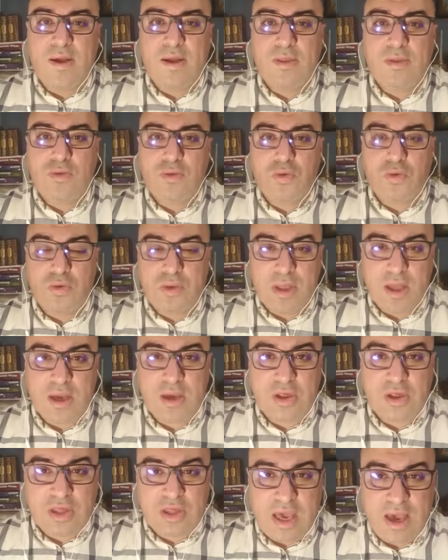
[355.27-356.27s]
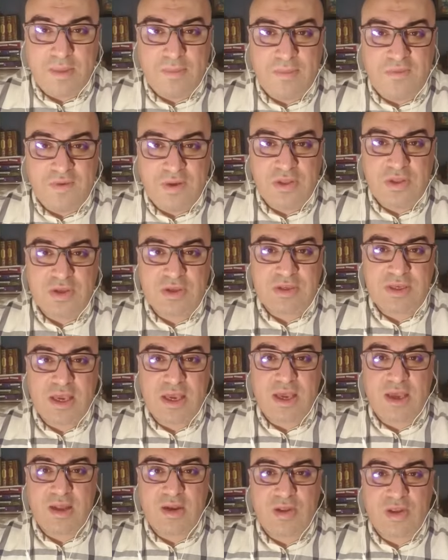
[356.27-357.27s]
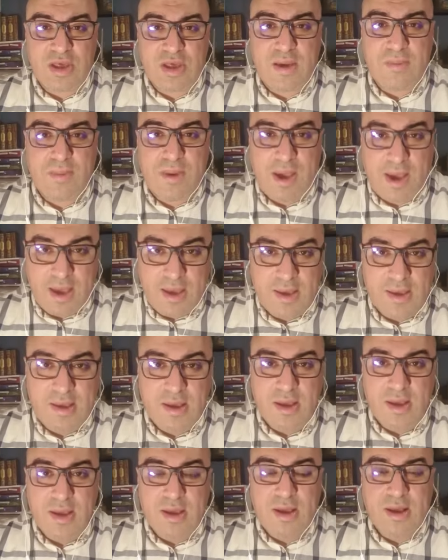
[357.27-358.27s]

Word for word: أن هناك شعب في الجزائر شعب حي